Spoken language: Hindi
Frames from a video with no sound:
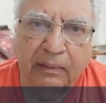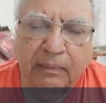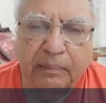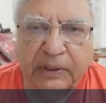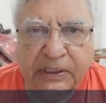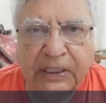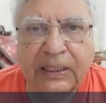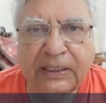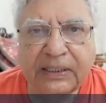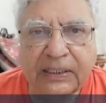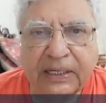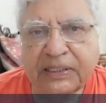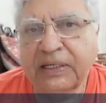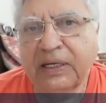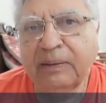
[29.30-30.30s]
पिछले
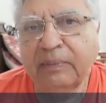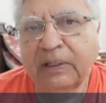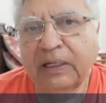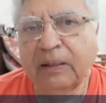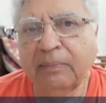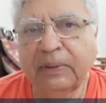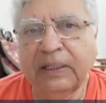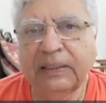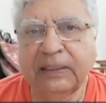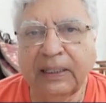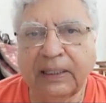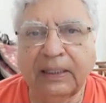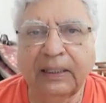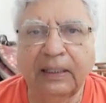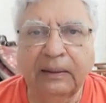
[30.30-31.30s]
सेशन में हमने
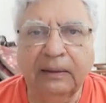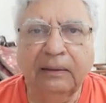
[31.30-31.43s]
देखा